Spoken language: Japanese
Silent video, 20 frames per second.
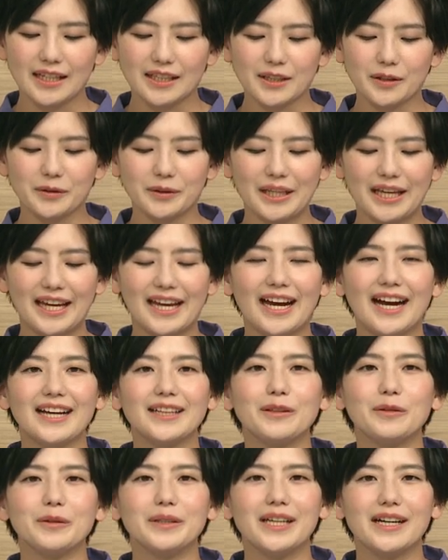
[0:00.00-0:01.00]
今日であ
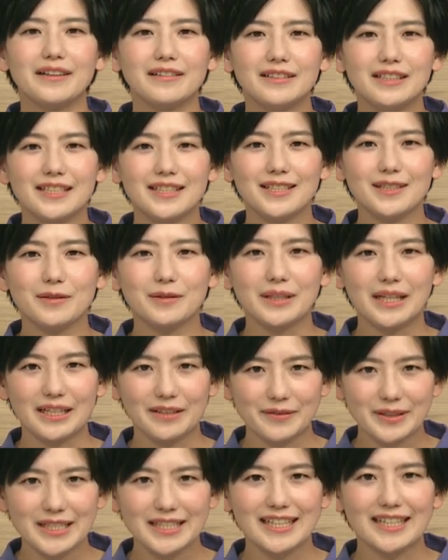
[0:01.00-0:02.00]
と100日とな
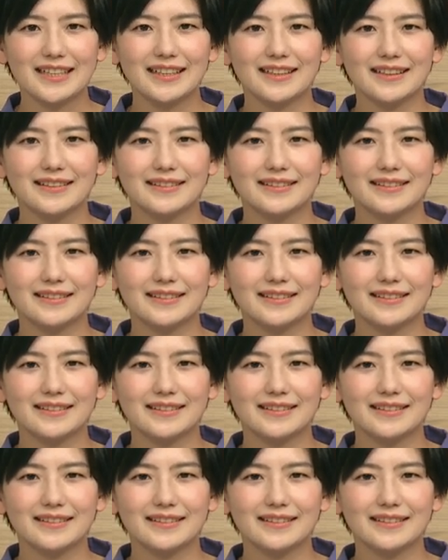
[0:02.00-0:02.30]
りました